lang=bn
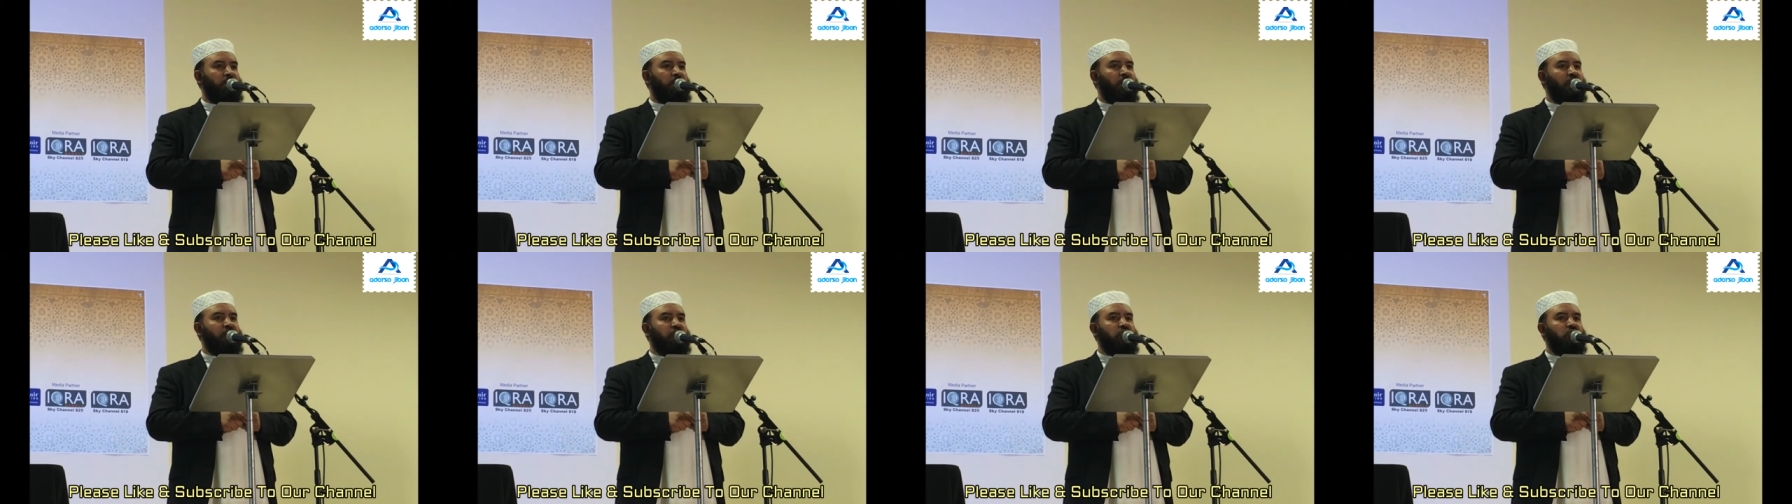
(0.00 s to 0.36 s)

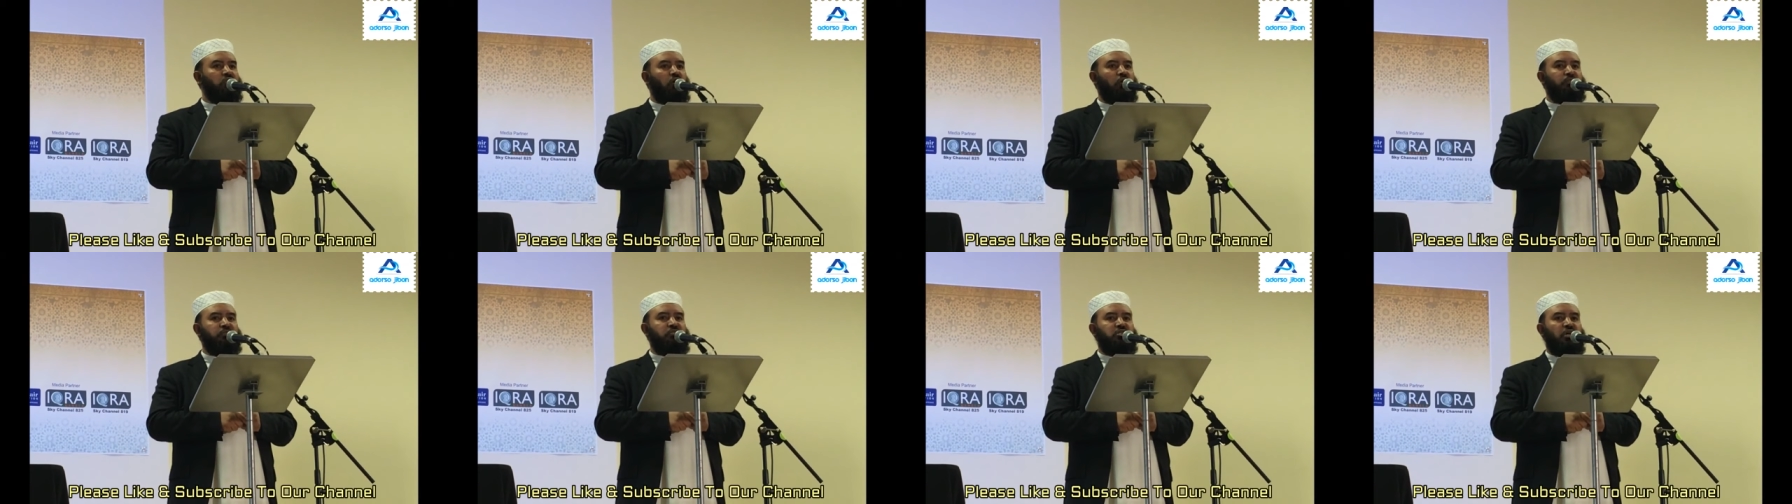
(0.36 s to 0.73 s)

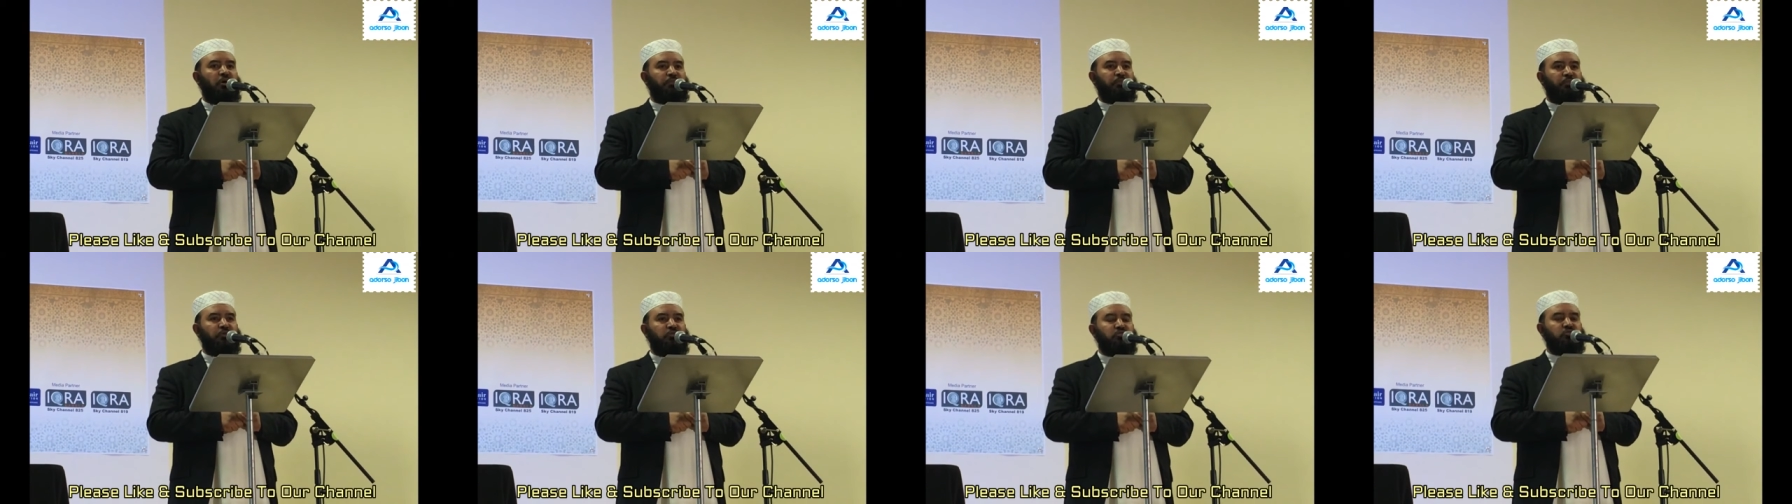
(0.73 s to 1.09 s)
মাধ্যম
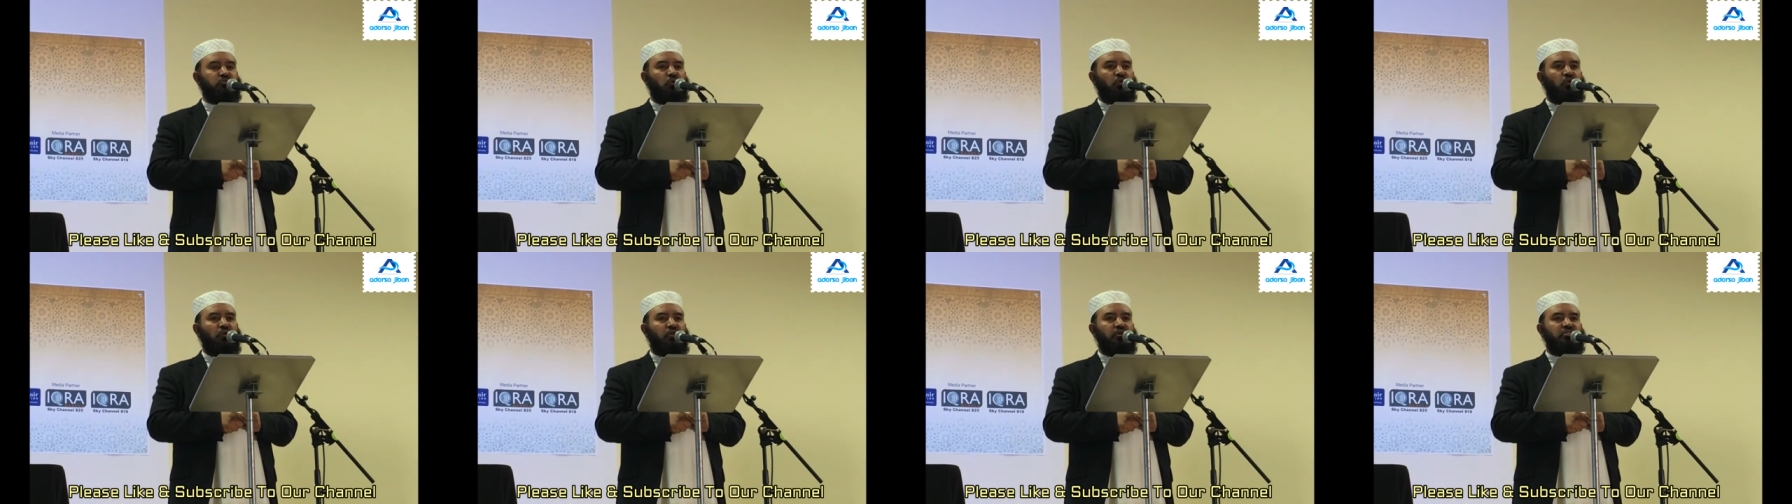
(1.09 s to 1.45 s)
সাব্যস্ত
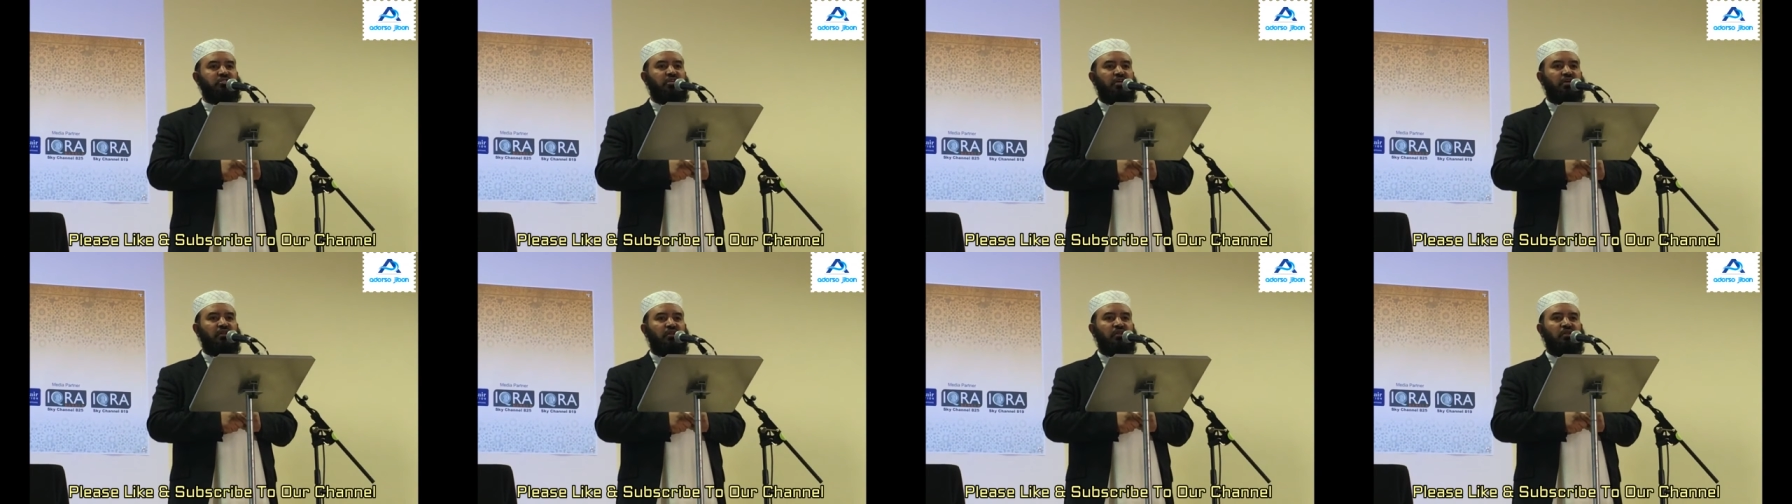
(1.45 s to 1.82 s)

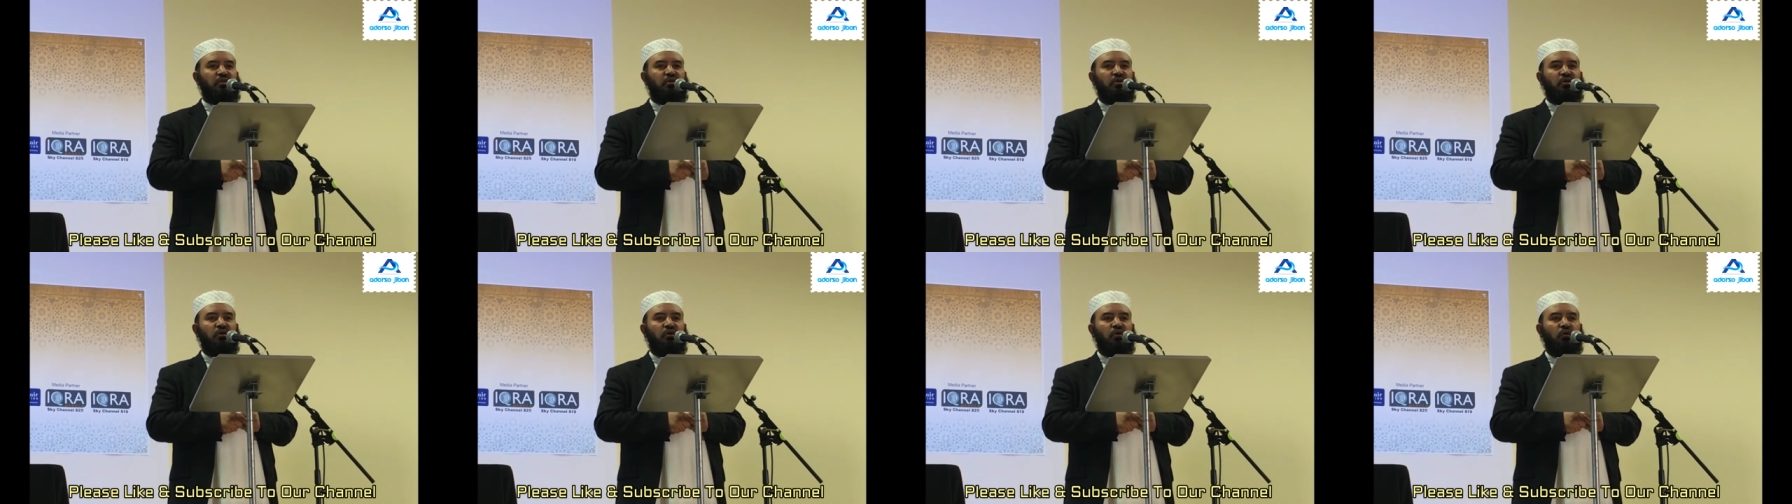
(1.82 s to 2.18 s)
করেছেন
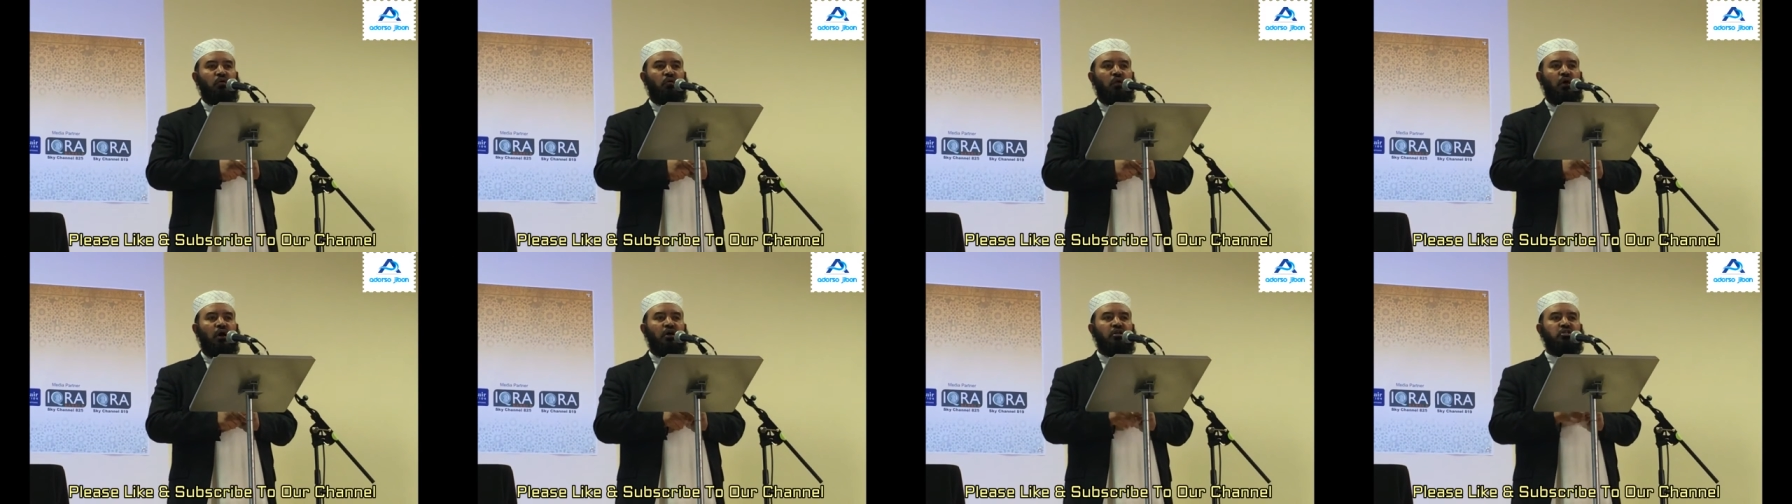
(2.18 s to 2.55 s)

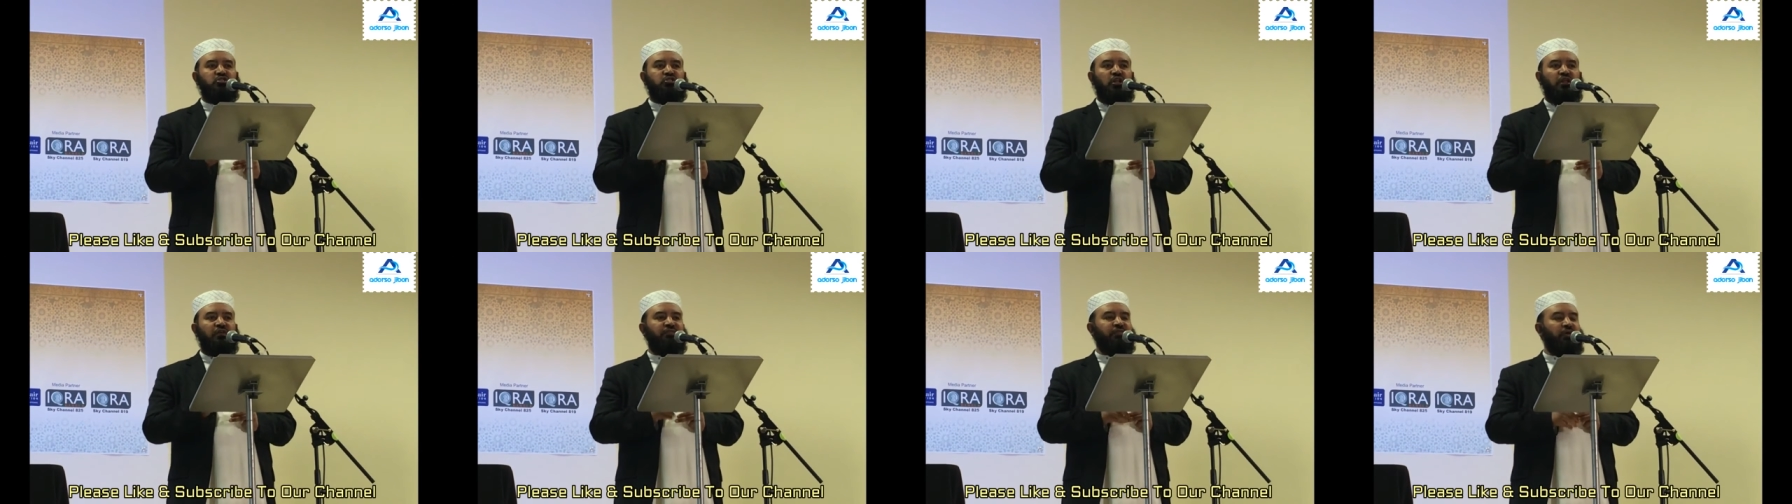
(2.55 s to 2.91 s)
কোরআন
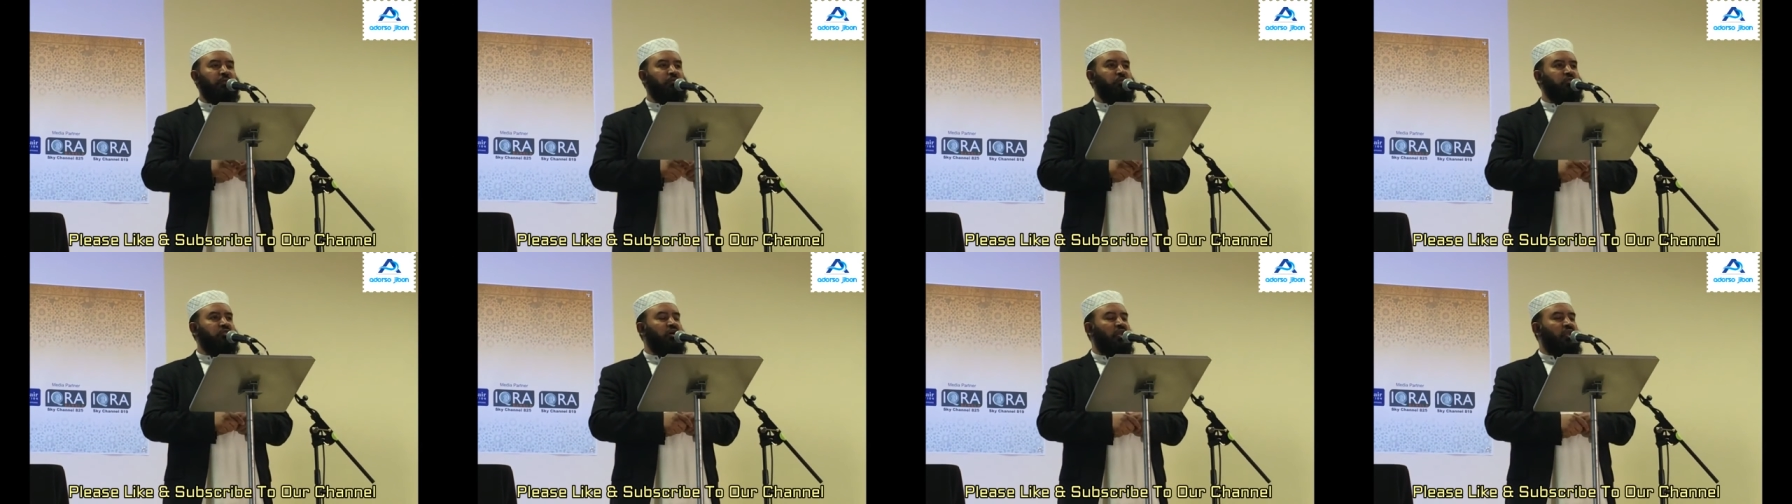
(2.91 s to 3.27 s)
শরীফের
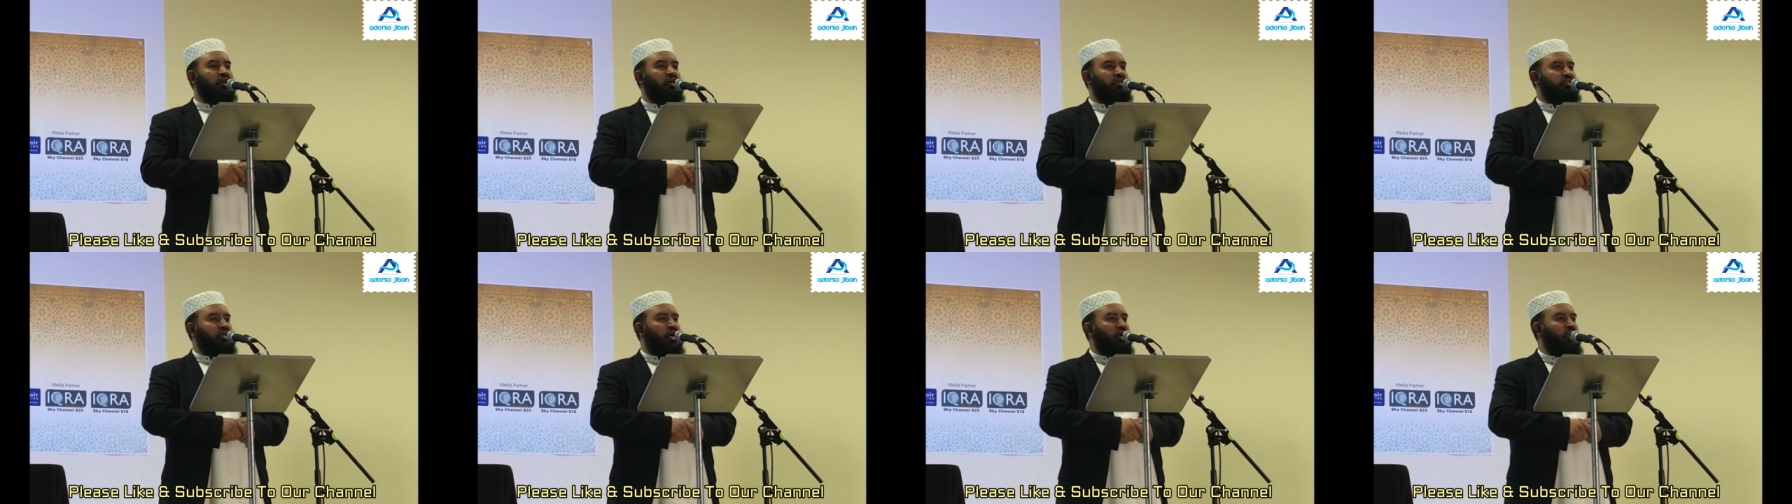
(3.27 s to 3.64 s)
মধ্যে
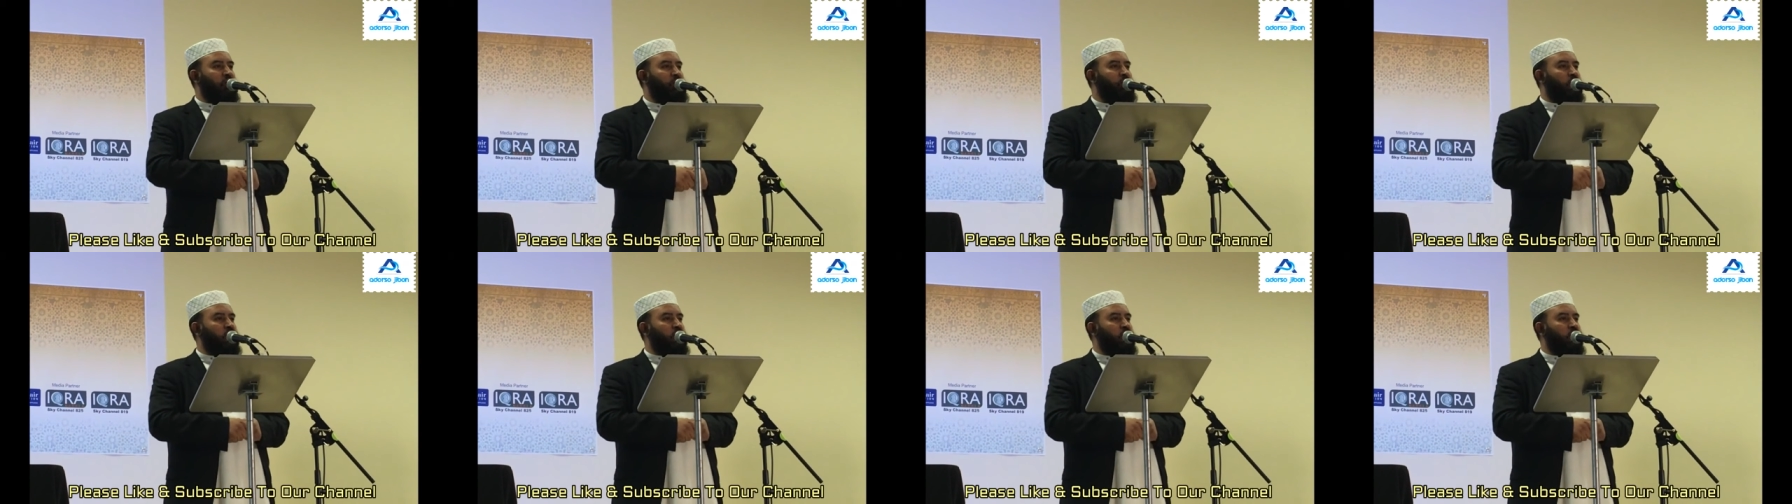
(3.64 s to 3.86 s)
আল্লাহ তালা